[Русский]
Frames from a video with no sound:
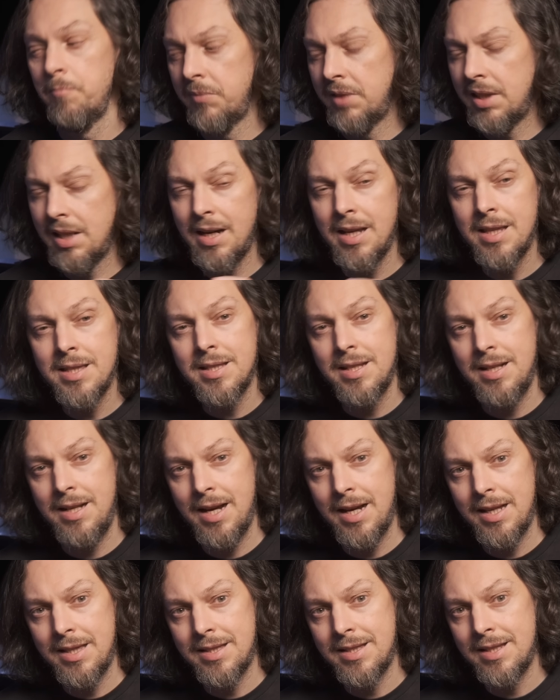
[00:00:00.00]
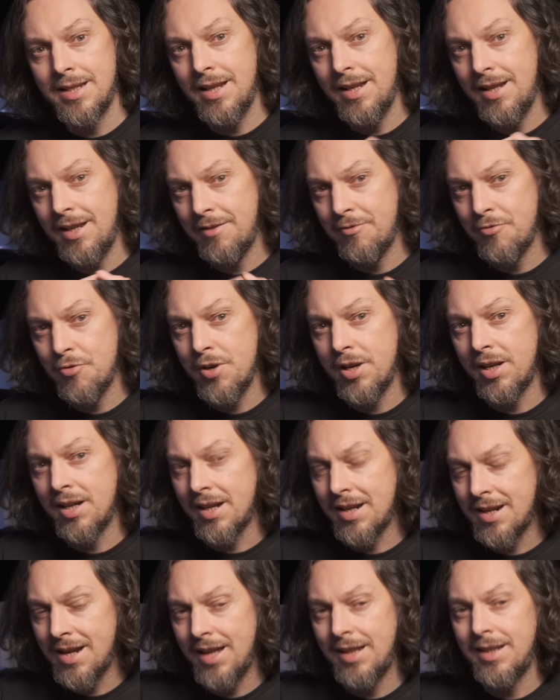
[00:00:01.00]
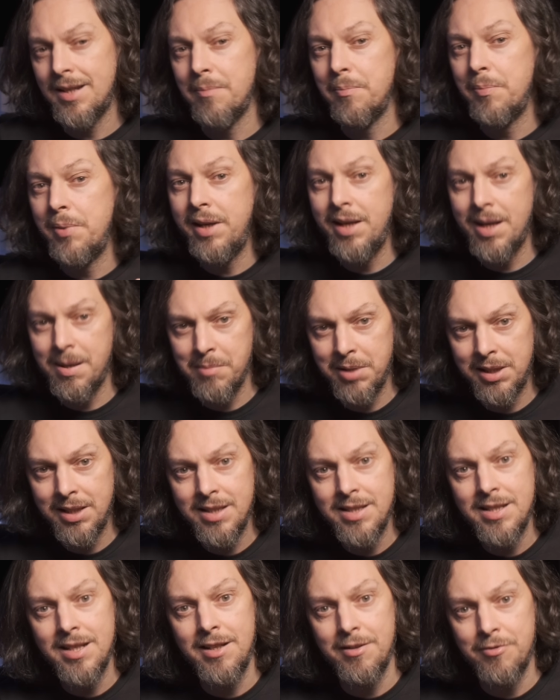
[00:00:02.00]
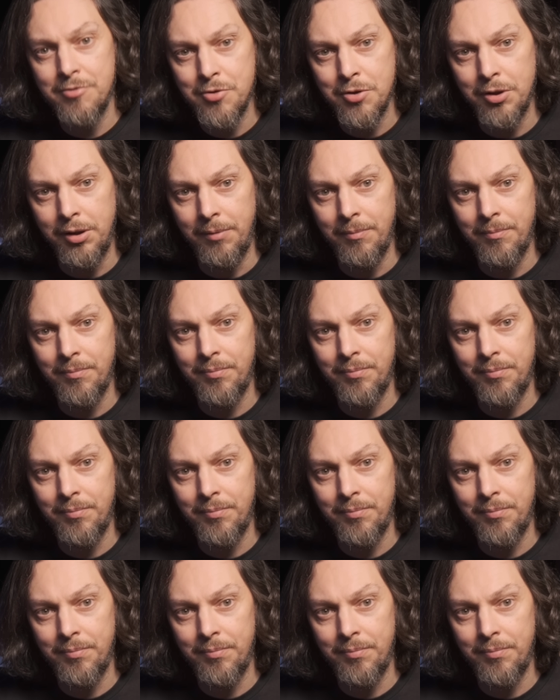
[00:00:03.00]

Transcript: трансляции его экрана прямо на телефон.